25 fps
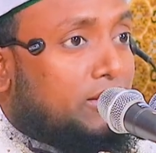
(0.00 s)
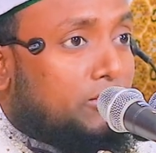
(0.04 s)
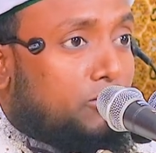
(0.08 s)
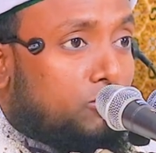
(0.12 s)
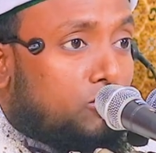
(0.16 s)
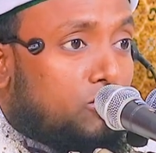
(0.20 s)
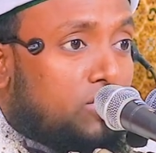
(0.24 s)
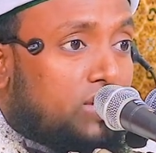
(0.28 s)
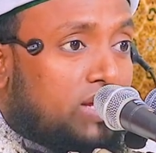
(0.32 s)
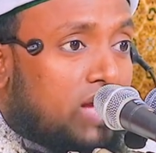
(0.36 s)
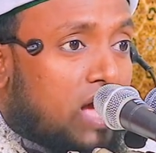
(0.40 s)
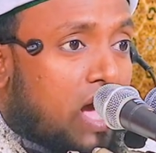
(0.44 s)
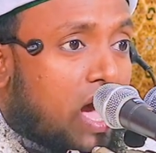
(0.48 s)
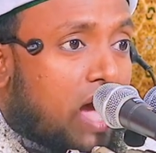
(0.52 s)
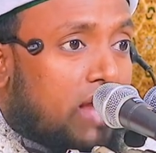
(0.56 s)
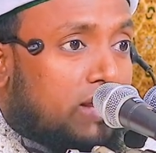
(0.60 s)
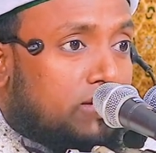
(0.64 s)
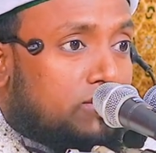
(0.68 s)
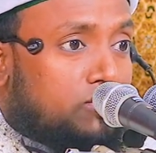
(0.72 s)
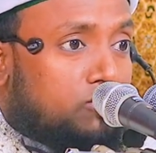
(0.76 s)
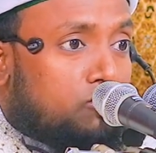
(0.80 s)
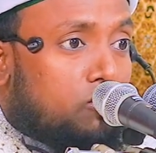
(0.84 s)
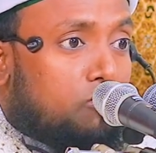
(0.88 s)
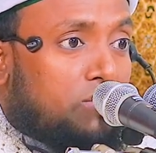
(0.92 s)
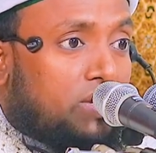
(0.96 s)
দুনিয়ার
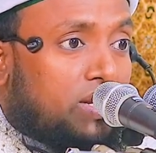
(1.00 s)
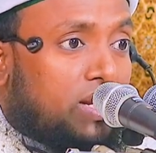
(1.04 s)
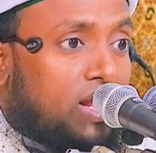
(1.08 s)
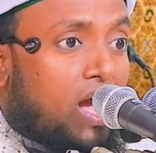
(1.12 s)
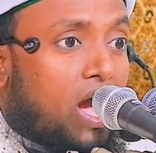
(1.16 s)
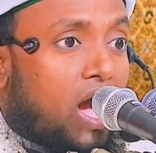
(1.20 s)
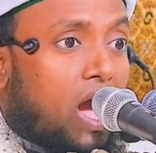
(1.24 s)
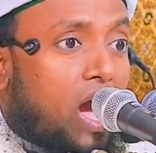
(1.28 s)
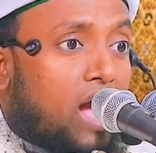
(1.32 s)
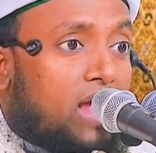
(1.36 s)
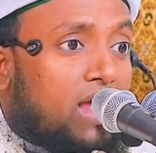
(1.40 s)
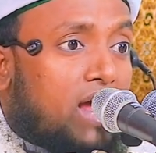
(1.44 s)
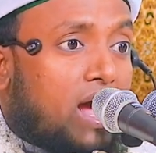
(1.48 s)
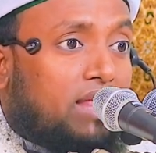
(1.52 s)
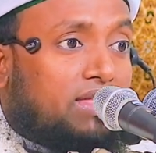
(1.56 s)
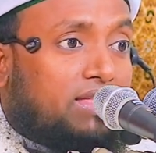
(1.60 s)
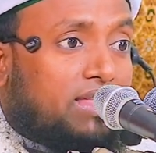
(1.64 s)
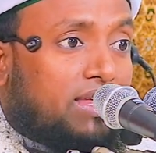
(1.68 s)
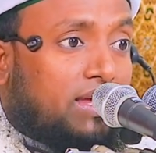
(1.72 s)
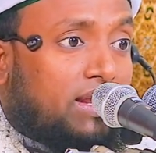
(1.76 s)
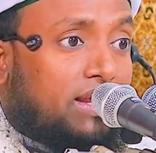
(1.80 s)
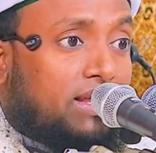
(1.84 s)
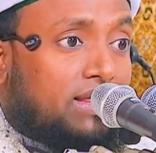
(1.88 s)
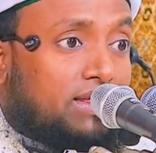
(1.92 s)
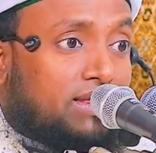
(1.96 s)
জমিনে
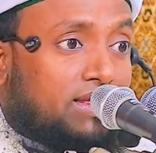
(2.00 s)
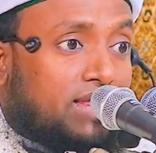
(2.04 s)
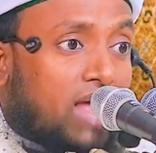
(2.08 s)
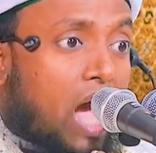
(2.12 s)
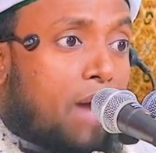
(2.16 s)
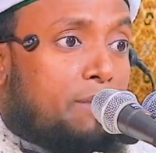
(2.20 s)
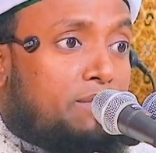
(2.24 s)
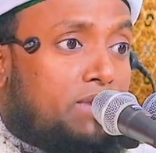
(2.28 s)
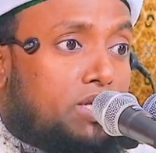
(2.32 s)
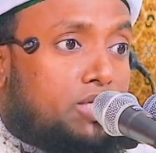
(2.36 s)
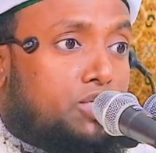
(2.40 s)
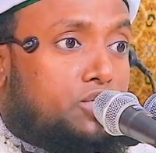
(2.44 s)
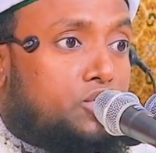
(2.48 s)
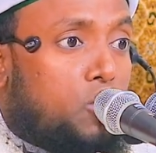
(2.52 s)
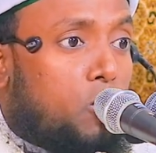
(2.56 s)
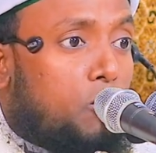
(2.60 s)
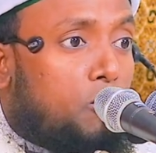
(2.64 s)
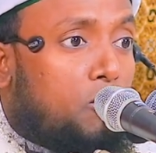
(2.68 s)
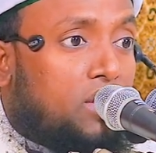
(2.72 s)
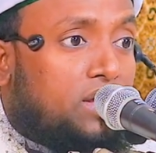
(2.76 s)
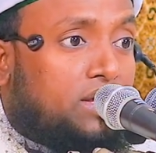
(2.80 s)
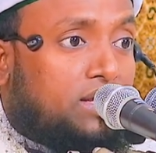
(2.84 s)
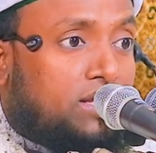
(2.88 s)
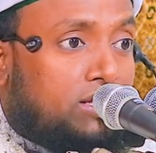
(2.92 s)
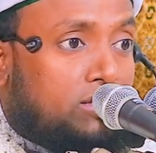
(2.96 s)
হায়াতের দামি
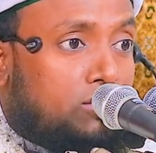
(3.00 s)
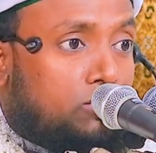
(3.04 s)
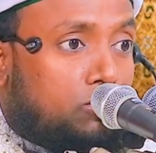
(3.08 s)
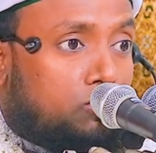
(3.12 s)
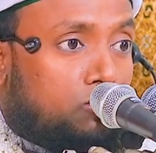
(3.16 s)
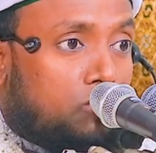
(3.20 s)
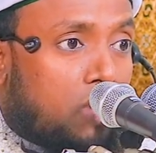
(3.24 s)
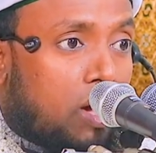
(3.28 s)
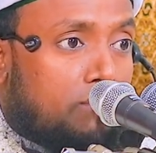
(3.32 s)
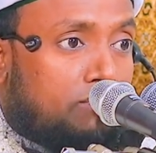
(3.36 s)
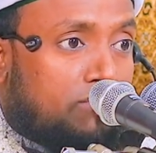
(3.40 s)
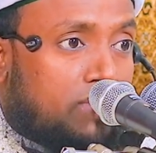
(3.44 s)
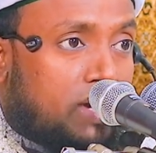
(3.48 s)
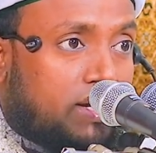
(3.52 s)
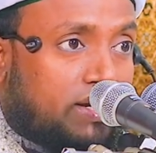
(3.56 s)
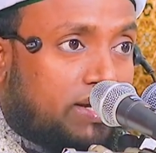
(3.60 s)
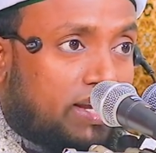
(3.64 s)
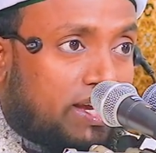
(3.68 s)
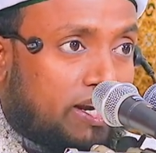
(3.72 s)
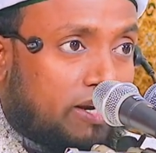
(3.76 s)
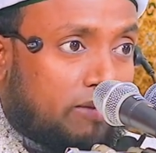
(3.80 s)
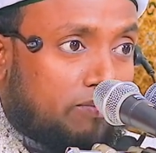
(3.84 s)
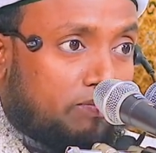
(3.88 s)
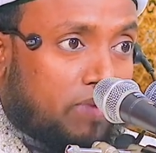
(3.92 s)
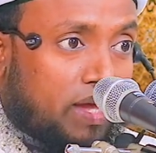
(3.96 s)
সময় কিন্তু আমরা
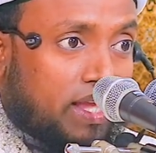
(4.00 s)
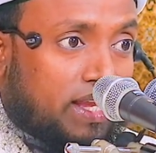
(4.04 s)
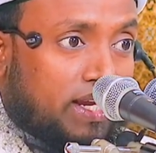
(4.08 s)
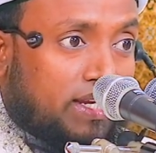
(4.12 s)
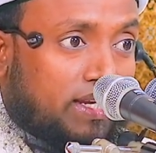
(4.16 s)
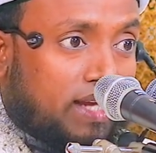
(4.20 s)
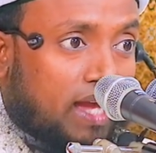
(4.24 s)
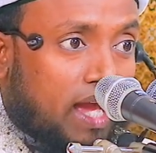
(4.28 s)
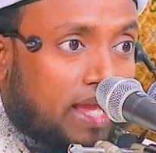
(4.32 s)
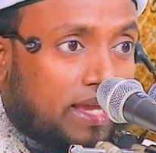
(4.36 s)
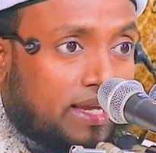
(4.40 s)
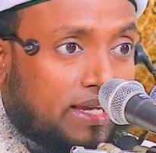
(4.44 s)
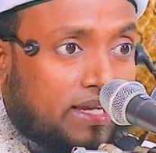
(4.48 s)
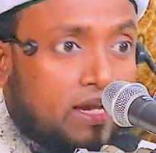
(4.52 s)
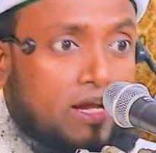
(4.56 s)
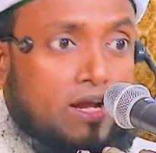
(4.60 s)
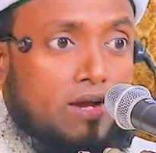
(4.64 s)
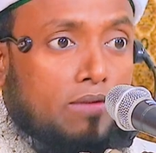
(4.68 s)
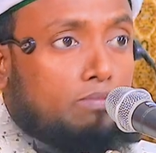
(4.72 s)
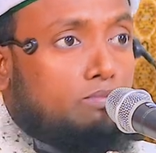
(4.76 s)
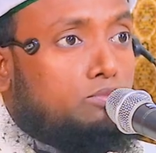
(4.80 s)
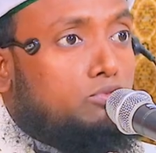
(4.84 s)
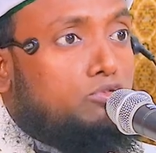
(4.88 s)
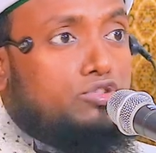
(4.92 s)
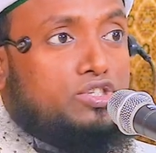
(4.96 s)
টের পাই নাই
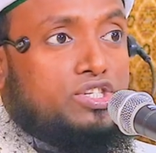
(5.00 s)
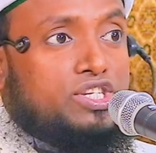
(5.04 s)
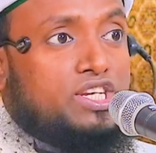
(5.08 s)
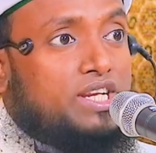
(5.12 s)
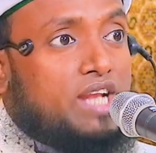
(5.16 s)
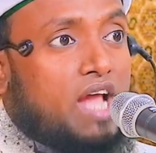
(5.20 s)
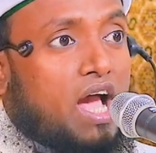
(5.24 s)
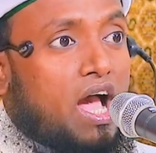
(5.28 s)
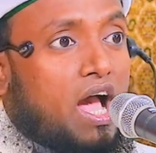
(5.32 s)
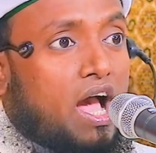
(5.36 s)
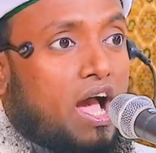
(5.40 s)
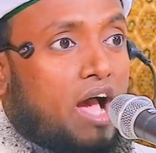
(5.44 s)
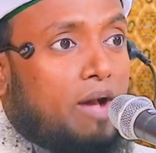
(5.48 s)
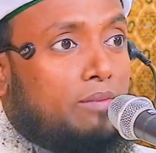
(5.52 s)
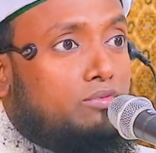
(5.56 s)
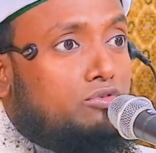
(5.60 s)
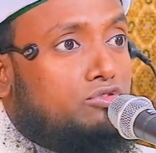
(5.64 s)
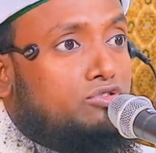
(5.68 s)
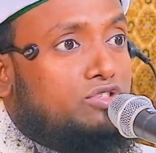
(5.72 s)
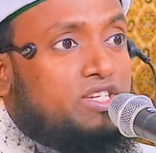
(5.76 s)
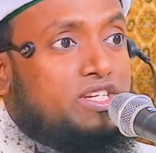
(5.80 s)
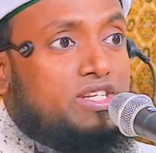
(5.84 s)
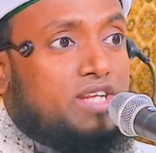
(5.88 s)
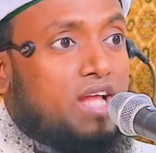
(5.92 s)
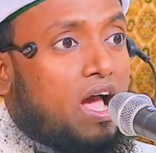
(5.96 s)
বুঝি না
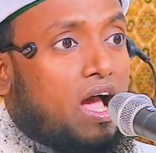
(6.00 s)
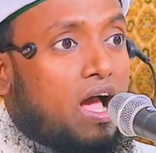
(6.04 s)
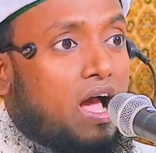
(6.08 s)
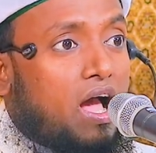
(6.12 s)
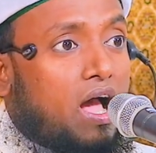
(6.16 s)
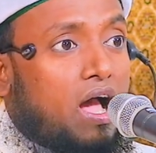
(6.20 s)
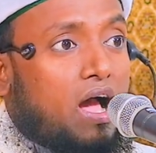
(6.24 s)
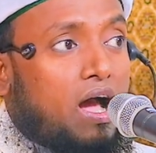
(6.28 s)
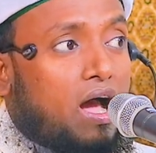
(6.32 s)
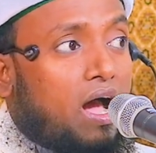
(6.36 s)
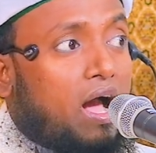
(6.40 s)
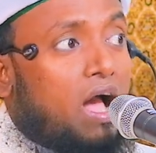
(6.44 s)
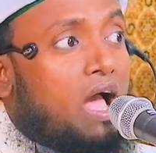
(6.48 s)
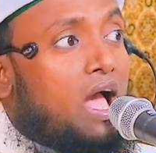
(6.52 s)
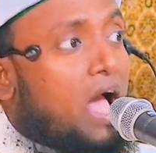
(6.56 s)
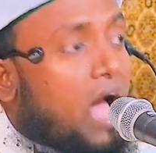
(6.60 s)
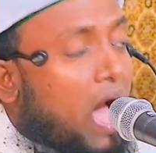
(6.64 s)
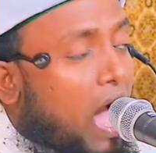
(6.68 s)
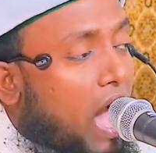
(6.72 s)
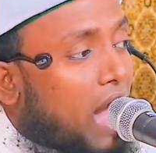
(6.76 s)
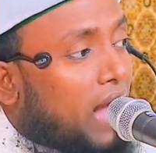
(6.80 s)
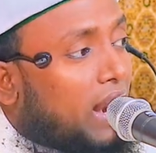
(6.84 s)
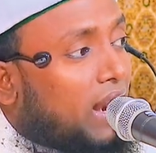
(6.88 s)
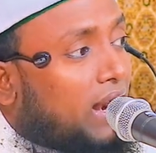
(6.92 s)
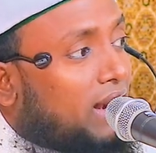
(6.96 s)
বুঝি না
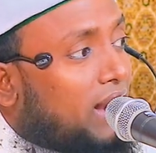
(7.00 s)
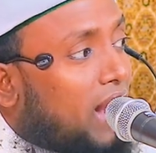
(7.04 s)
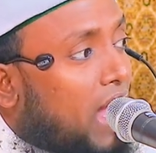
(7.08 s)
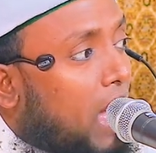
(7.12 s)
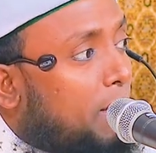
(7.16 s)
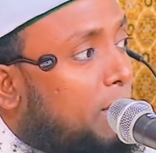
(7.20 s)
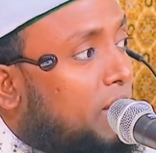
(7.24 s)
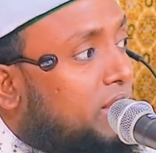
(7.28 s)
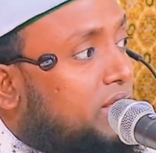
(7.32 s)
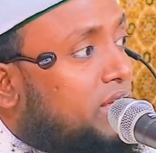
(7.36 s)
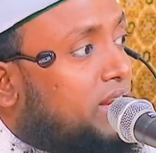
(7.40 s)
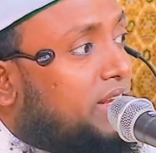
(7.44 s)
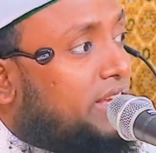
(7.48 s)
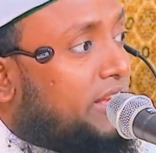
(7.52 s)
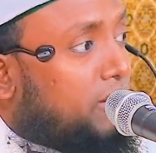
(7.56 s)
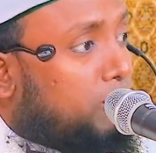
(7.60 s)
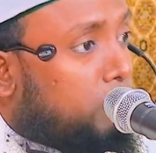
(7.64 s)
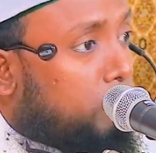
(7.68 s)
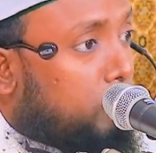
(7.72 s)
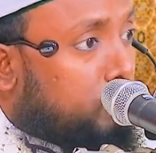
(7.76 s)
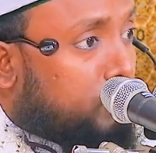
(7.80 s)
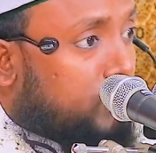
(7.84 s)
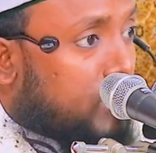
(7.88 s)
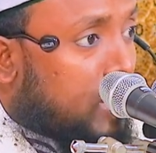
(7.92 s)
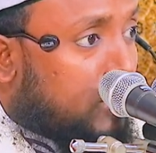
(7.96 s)
আল্লাহ আমাদেরকে
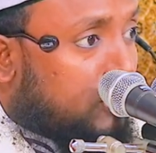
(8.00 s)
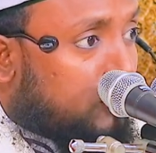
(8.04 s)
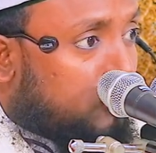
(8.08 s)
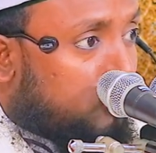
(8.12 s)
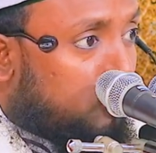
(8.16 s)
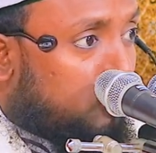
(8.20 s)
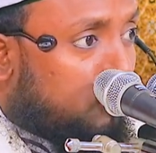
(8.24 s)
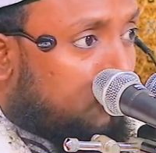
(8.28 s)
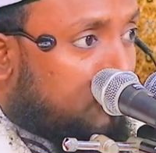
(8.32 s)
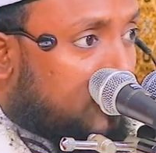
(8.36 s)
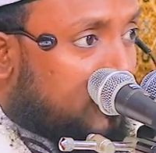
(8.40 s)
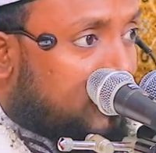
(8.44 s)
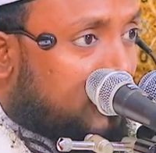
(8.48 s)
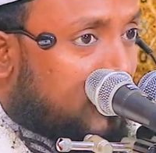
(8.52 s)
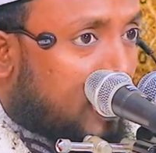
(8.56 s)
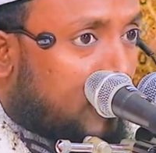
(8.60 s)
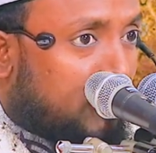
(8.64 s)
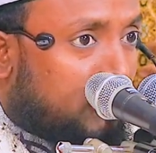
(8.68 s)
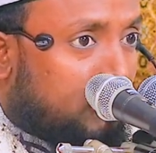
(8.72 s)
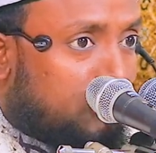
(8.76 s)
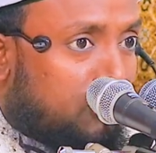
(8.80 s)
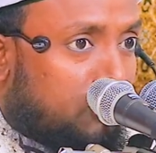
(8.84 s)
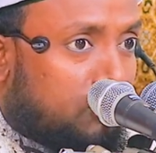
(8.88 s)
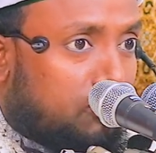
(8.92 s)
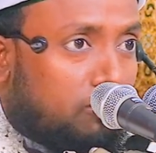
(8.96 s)
বোঝার তৌফিক দান
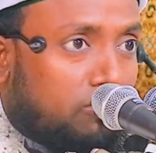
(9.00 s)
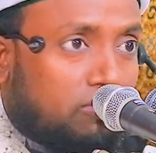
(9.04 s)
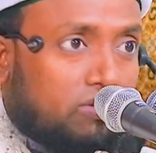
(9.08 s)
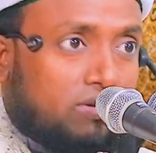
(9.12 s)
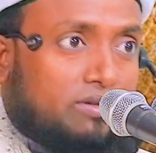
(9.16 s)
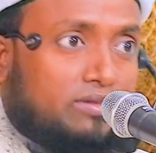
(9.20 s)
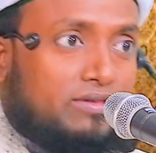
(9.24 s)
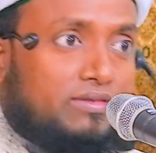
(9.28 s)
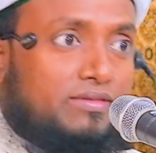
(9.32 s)
করুক